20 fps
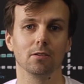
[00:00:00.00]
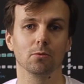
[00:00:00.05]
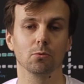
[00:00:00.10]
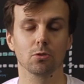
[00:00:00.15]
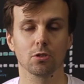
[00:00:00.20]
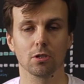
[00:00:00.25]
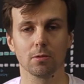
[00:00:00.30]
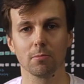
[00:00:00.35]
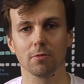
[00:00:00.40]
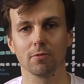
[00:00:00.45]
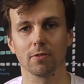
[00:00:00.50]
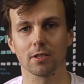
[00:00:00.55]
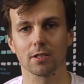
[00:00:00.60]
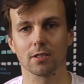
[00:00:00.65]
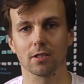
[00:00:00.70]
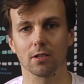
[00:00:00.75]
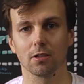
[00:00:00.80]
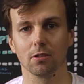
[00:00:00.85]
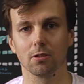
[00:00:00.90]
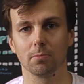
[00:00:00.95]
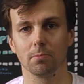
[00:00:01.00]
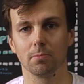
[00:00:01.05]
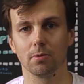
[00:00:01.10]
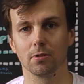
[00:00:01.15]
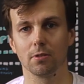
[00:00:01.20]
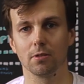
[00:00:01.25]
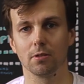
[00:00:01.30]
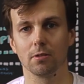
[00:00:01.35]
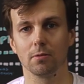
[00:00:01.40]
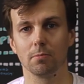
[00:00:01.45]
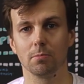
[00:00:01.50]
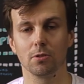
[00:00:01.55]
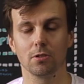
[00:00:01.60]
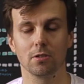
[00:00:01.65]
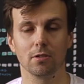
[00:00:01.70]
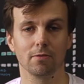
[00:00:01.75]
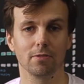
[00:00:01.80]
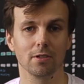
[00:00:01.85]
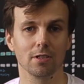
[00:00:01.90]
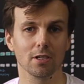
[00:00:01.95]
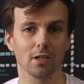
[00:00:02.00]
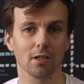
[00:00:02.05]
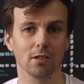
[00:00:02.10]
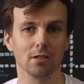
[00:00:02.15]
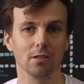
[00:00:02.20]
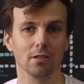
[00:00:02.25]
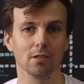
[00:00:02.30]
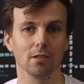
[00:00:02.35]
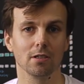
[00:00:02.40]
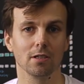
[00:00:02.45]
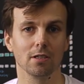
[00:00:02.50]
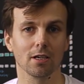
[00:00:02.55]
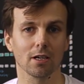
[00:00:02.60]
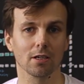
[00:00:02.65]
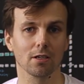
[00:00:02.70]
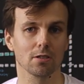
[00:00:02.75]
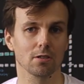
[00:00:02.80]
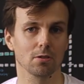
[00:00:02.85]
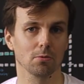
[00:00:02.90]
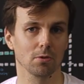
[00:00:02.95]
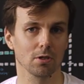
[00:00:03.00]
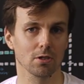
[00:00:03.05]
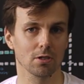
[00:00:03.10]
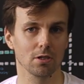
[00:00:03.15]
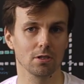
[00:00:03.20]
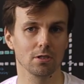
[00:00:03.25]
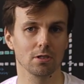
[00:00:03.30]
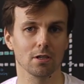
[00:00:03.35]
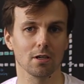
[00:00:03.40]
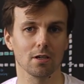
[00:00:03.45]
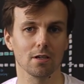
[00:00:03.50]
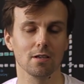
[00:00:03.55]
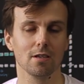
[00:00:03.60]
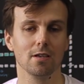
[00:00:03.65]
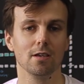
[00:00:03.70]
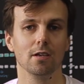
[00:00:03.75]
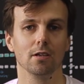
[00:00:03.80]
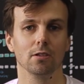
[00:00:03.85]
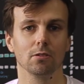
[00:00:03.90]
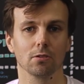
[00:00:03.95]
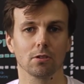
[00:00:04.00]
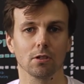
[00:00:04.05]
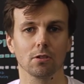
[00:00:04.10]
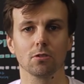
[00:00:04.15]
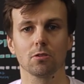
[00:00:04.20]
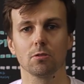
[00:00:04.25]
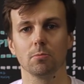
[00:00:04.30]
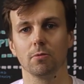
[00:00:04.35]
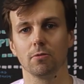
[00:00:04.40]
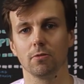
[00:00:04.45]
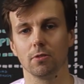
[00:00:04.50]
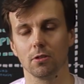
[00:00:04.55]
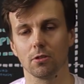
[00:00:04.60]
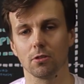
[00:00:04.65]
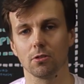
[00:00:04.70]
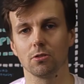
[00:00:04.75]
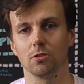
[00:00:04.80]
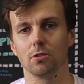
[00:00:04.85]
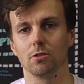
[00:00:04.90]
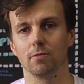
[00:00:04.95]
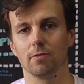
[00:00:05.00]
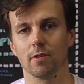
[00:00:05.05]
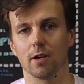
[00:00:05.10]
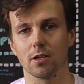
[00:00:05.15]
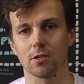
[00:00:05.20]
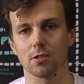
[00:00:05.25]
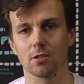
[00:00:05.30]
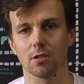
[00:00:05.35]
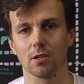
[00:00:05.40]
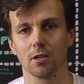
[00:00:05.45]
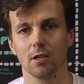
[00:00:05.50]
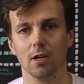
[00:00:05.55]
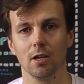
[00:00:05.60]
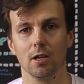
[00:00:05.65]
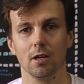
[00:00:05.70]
Uczymy Was tego, by, byście wiedzieli, jakie są narzędzia do tego, żeby wynosić Wasz